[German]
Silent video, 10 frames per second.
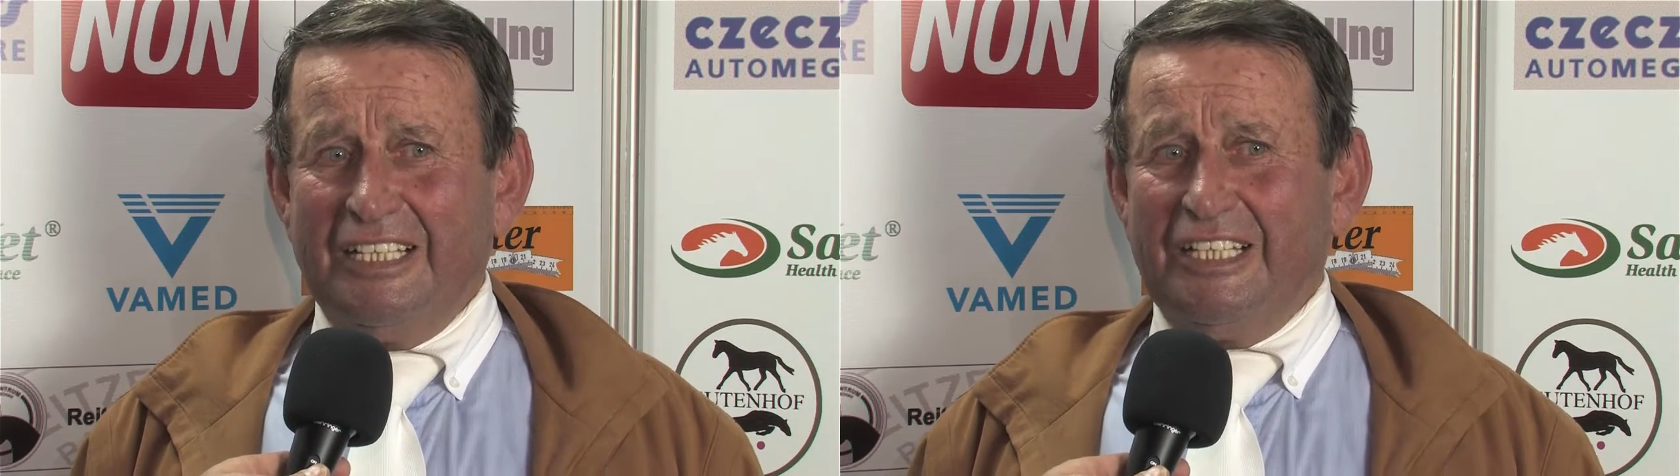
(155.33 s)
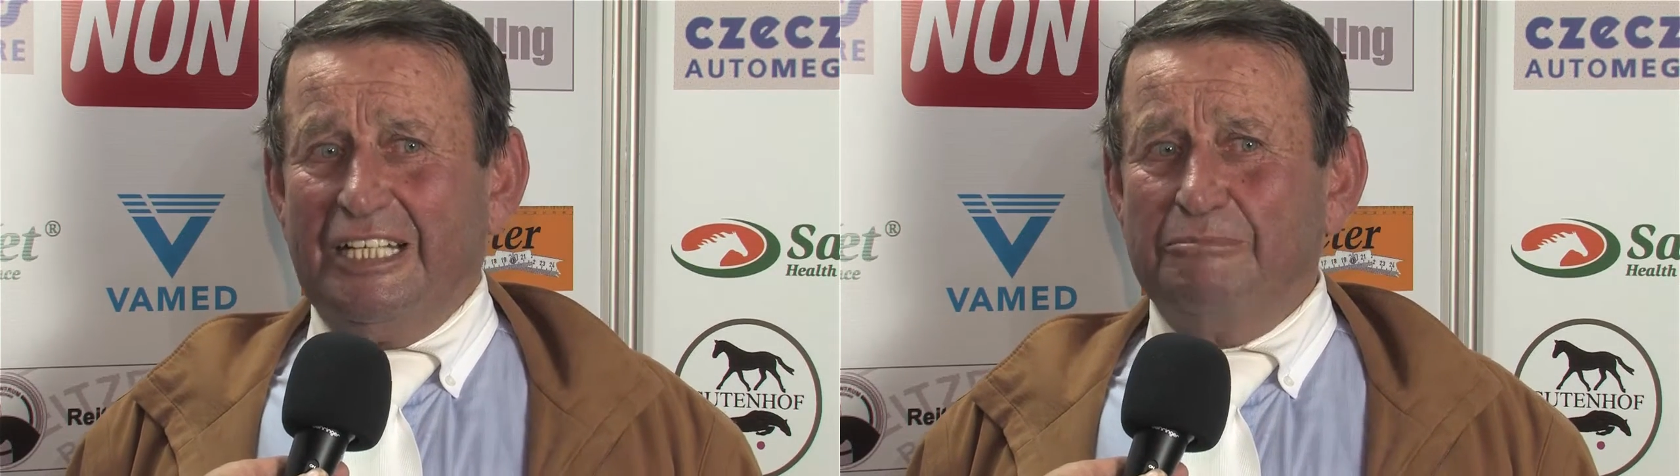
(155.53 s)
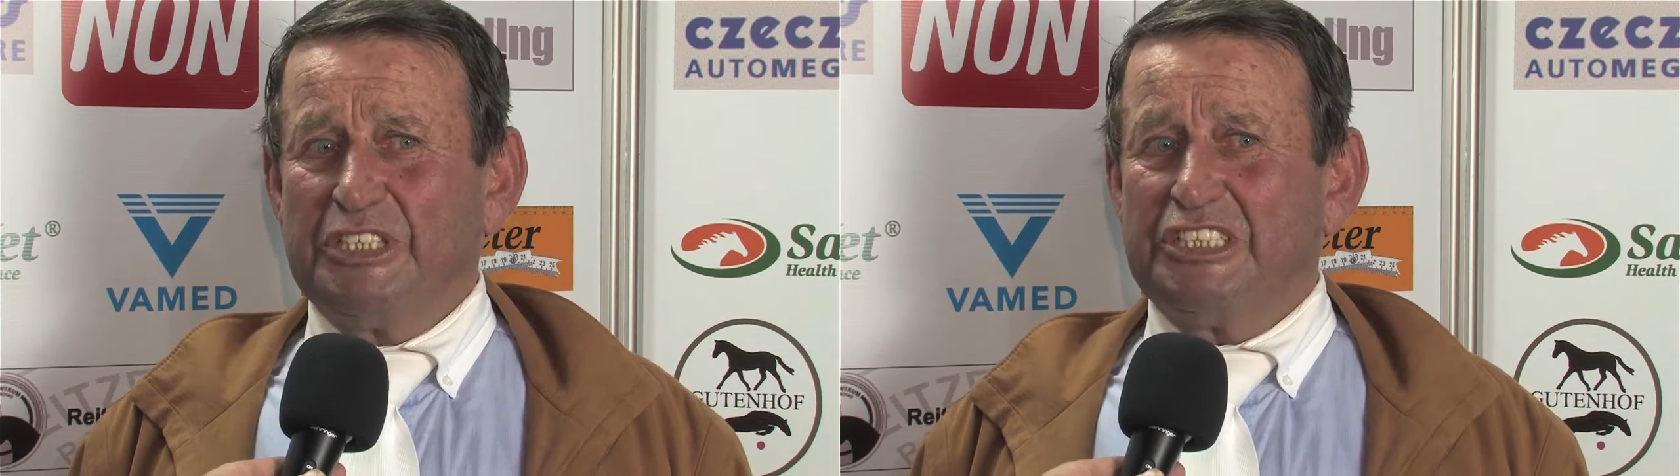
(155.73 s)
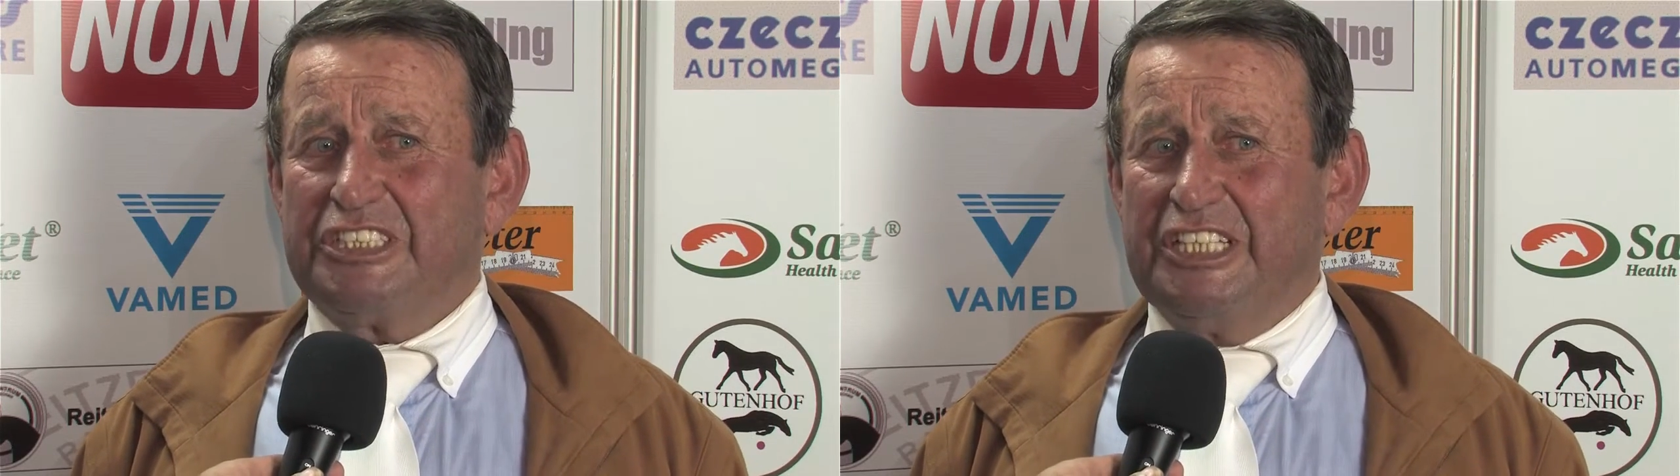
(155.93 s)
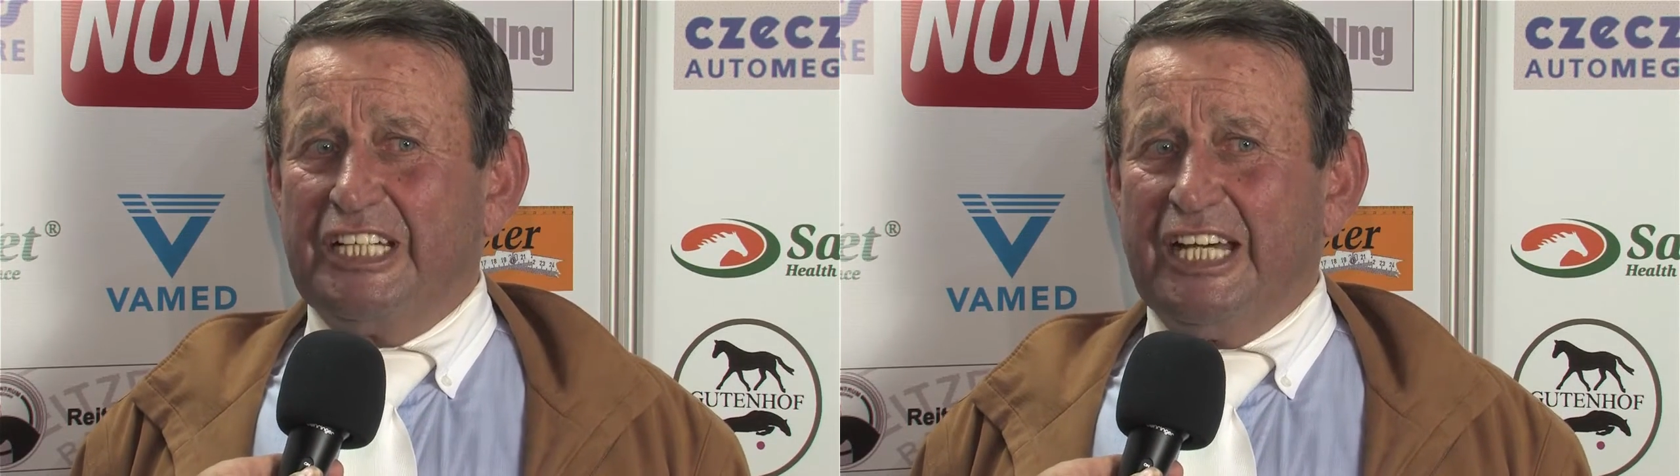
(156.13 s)
Eben die
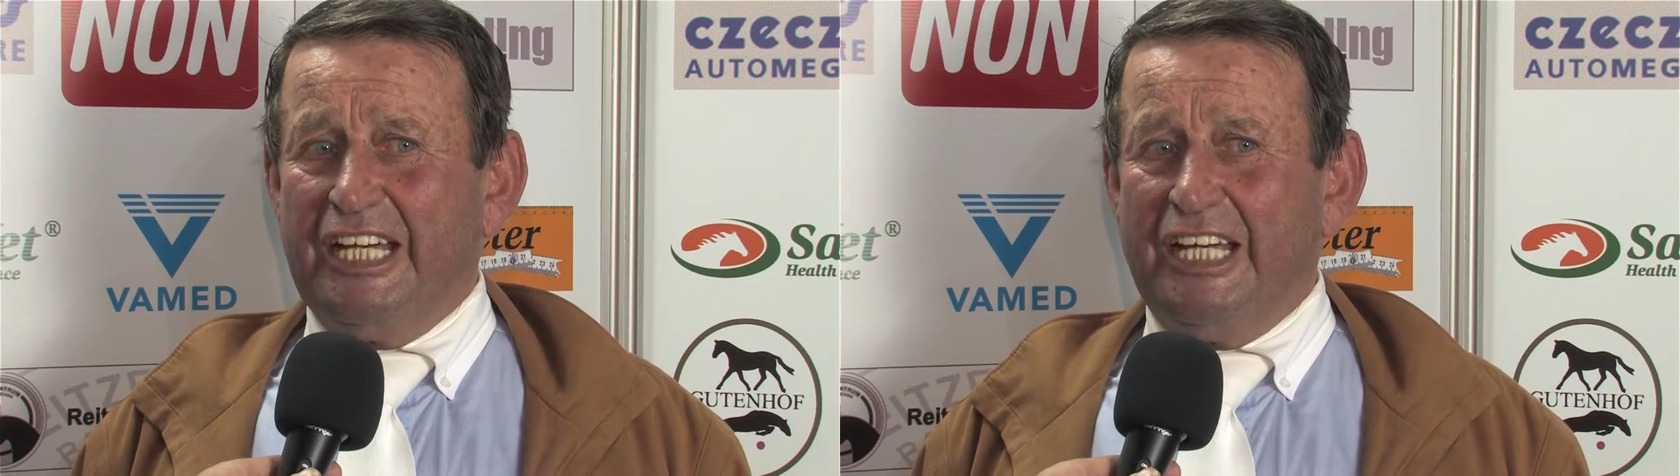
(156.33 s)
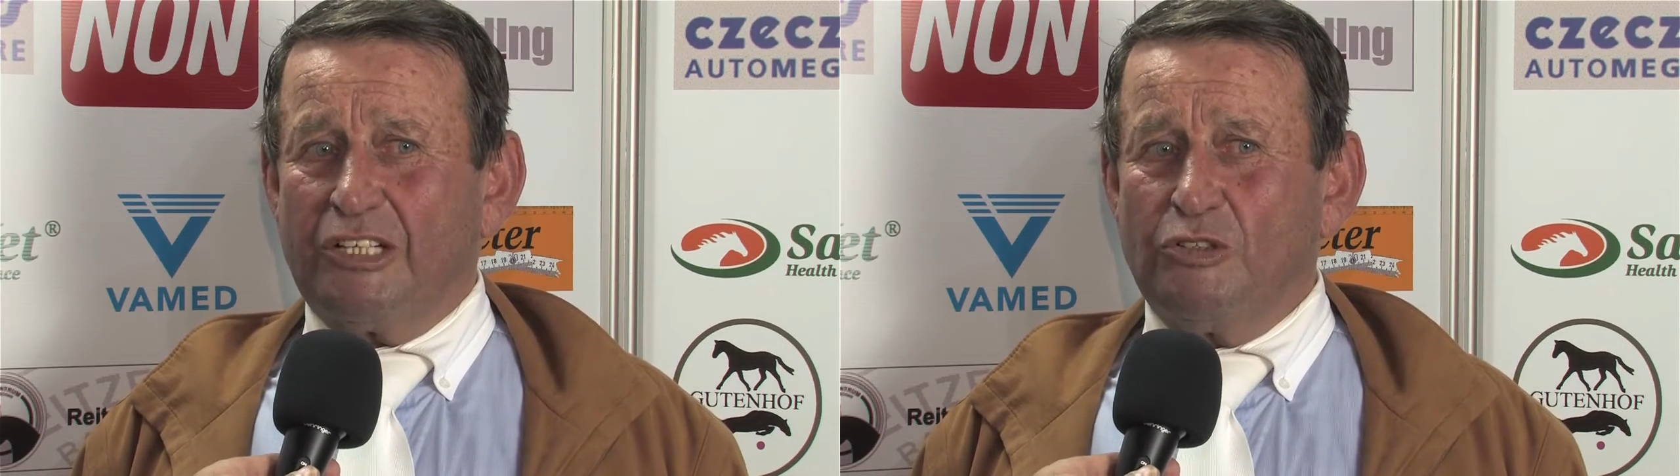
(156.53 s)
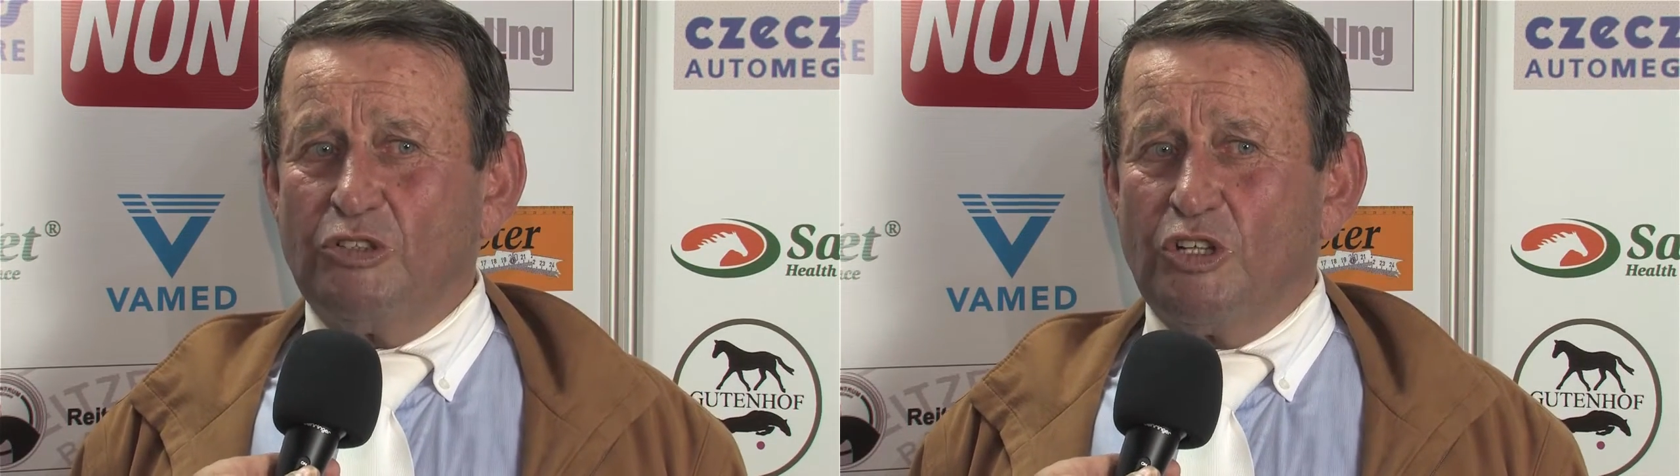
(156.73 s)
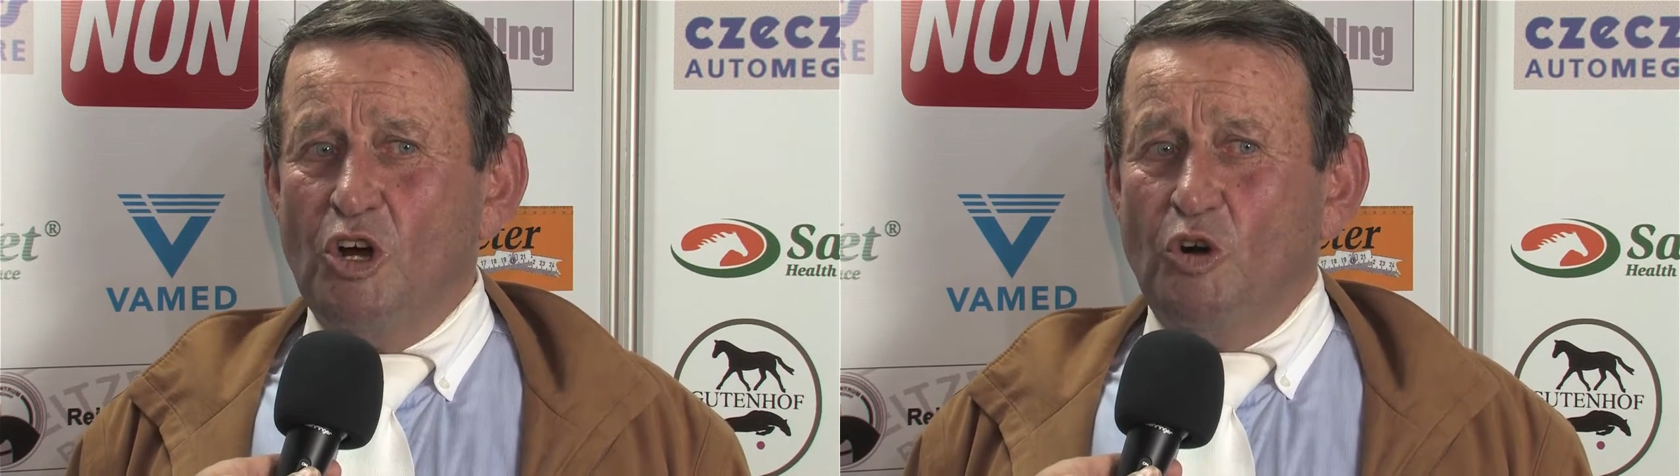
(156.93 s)
Siegerehrung